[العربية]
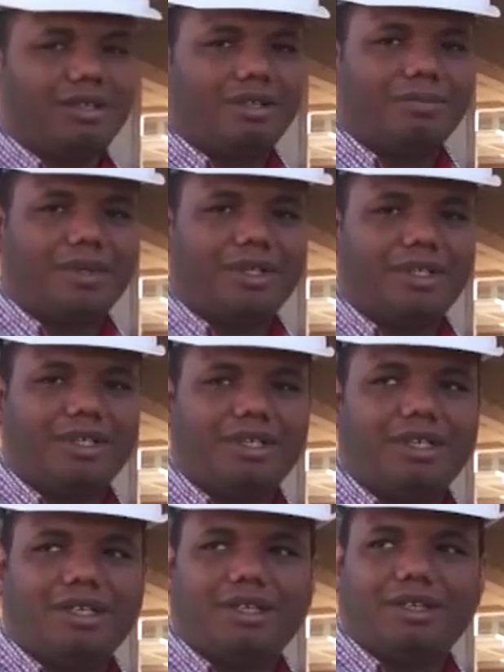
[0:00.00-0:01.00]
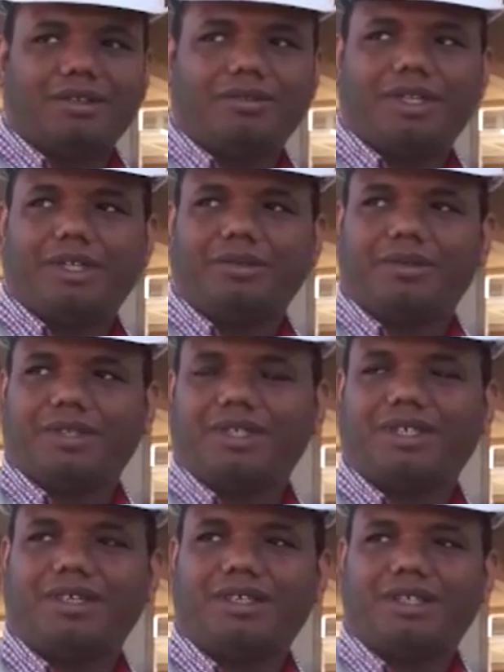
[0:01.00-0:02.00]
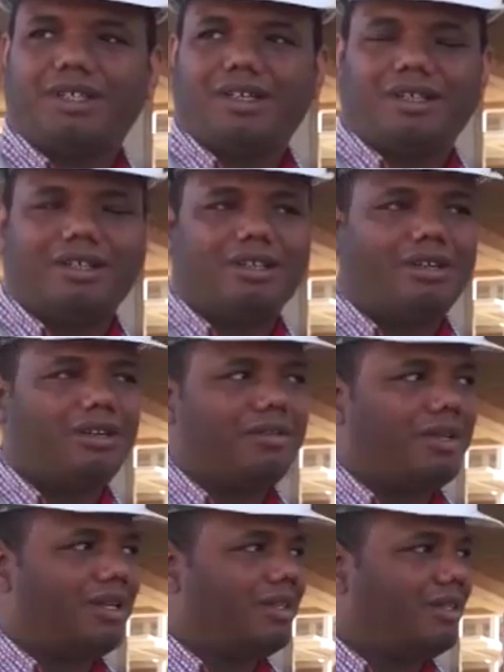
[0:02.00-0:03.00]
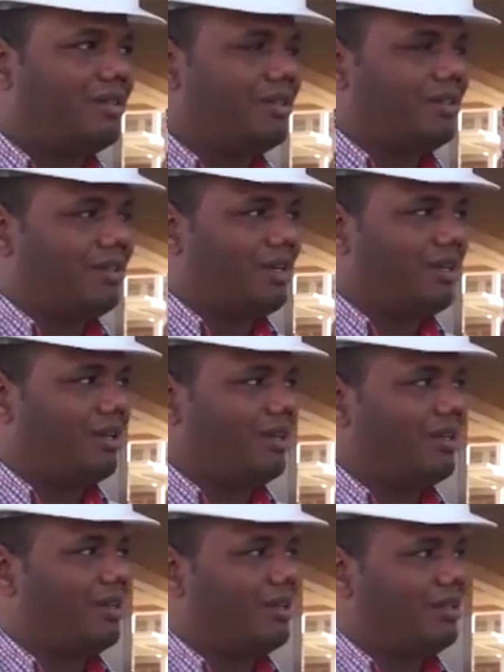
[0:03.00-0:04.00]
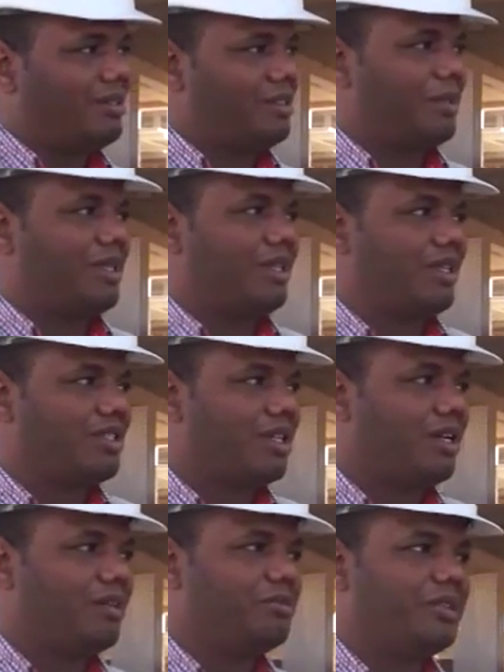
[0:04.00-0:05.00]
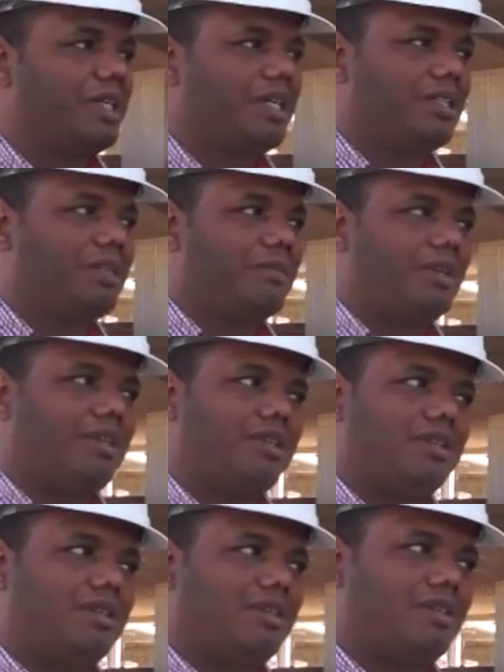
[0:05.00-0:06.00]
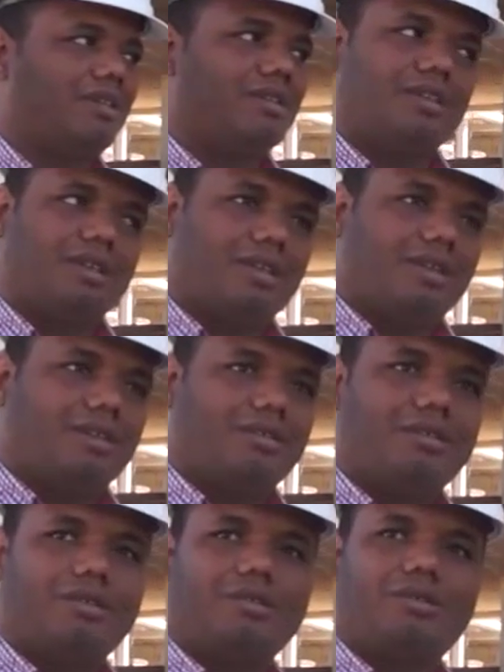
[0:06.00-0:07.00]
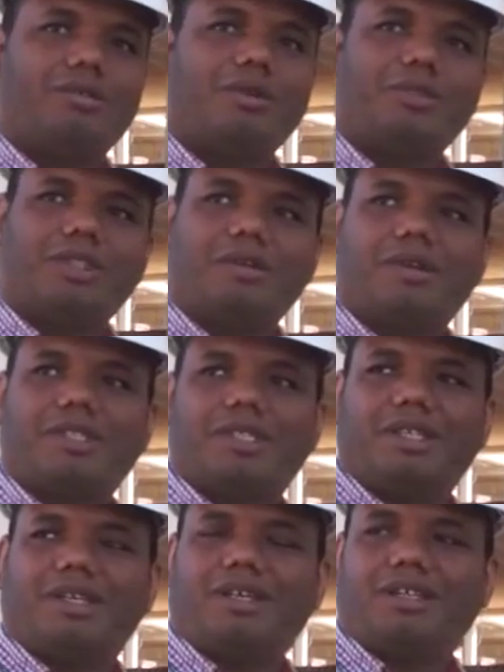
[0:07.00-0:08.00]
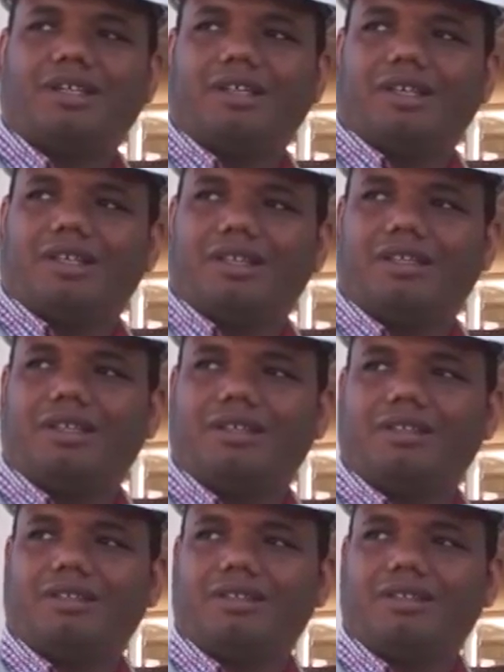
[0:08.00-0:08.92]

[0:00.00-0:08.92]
العمراني لولاية ورقلة نحن الآن نرى أن نسبة الأشغال متقدمة ومتواصلة إذا